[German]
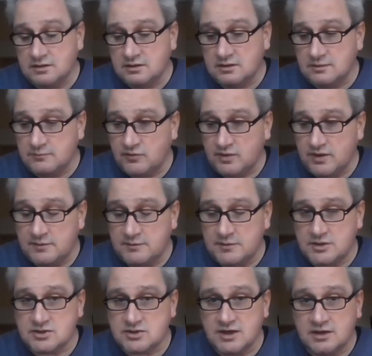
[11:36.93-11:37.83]
ähm, zu
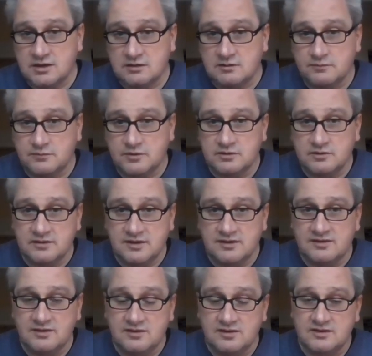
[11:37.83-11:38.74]
einem Erstarken von
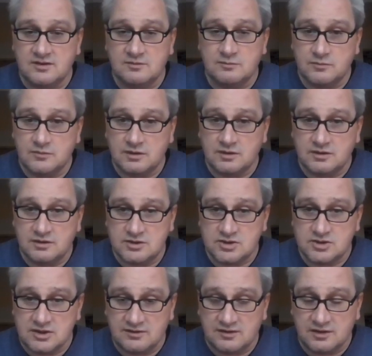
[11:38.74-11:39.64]
dezidiertem
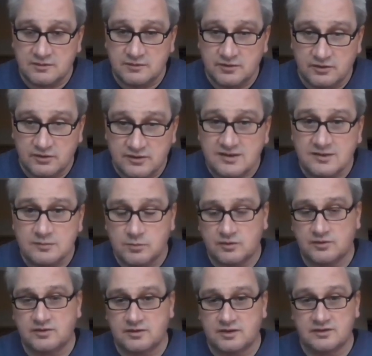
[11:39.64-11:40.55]

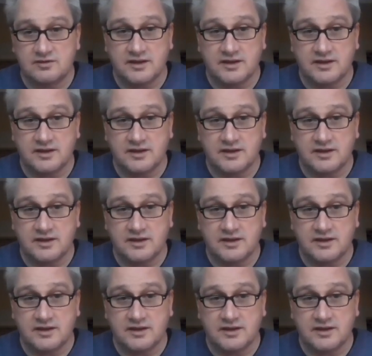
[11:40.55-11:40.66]
Geschichtsrevisionismus,